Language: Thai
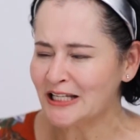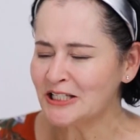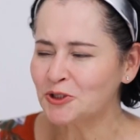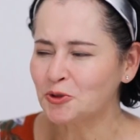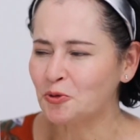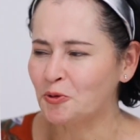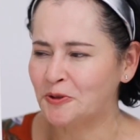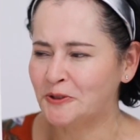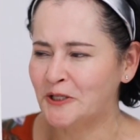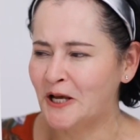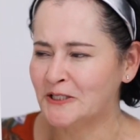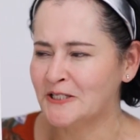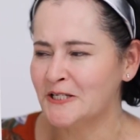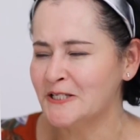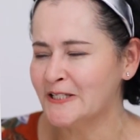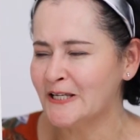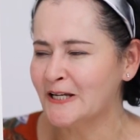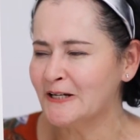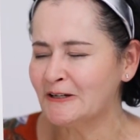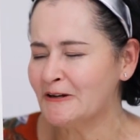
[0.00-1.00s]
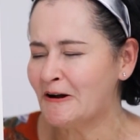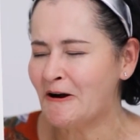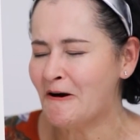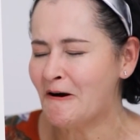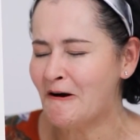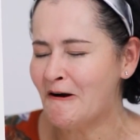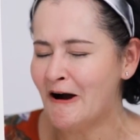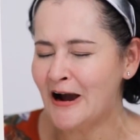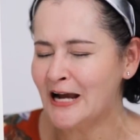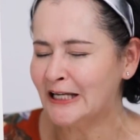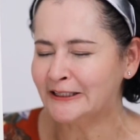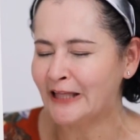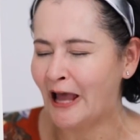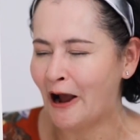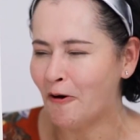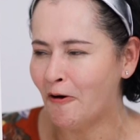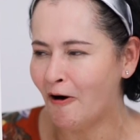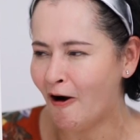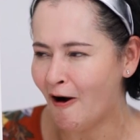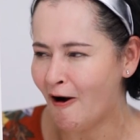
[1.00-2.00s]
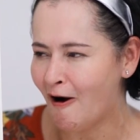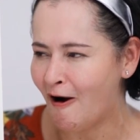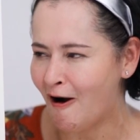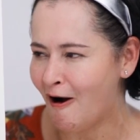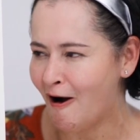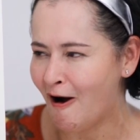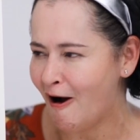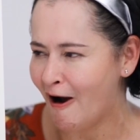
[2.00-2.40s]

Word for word: ฤทธิ์สุดเด็ดจริงๆ เลยแต๋วโอ้